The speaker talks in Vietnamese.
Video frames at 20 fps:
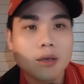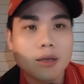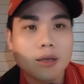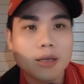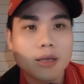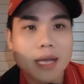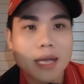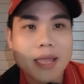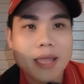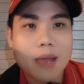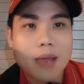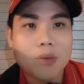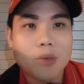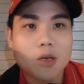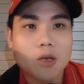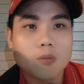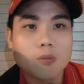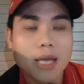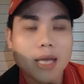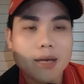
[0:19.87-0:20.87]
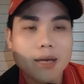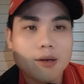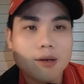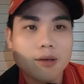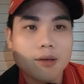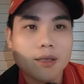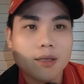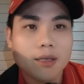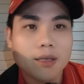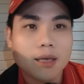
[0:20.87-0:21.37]
Cả nhà mình cũng thấy
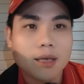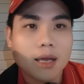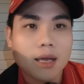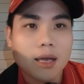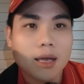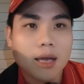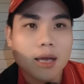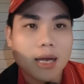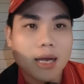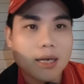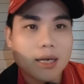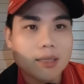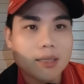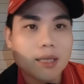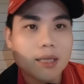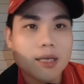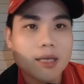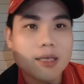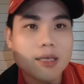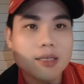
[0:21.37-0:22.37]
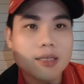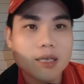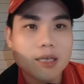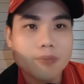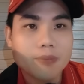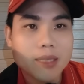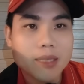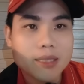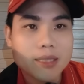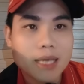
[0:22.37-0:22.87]
rồi Anh Linh Tý,
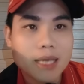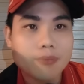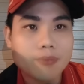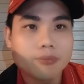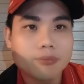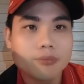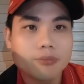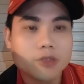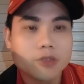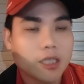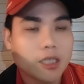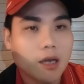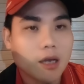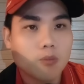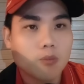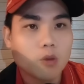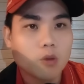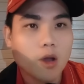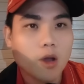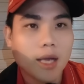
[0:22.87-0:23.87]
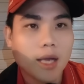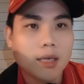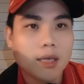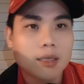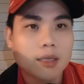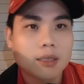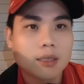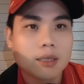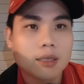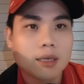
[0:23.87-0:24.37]
chị Bích Trâm, chị Hồng Loan
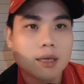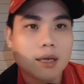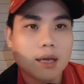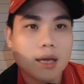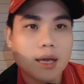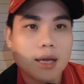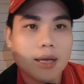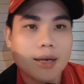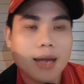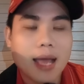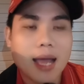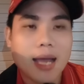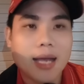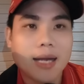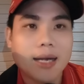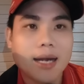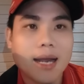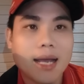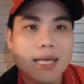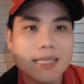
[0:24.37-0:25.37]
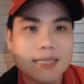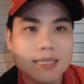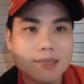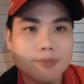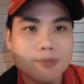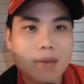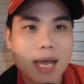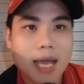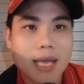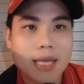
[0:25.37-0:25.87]
à, đã ra
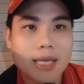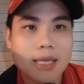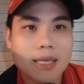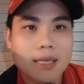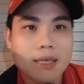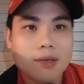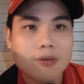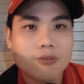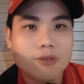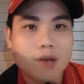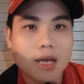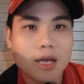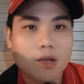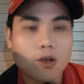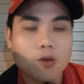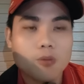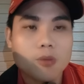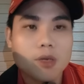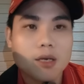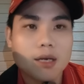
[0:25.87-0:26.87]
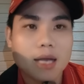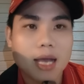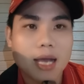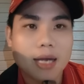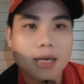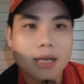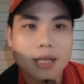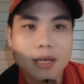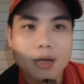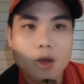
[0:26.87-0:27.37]
sân bay Và cũng như
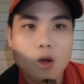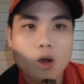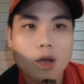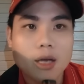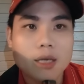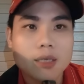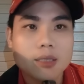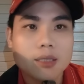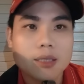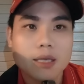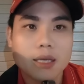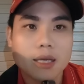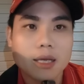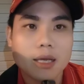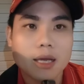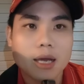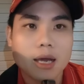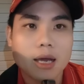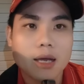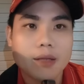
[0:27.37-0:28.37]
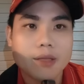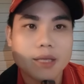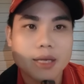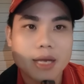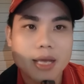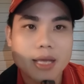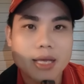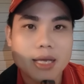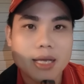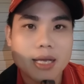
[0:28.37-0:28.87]
là đi đón chị à, chị
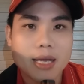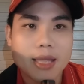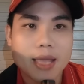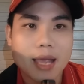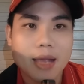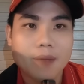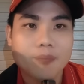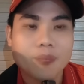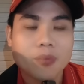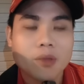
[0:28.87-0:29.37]
Ni cả nhà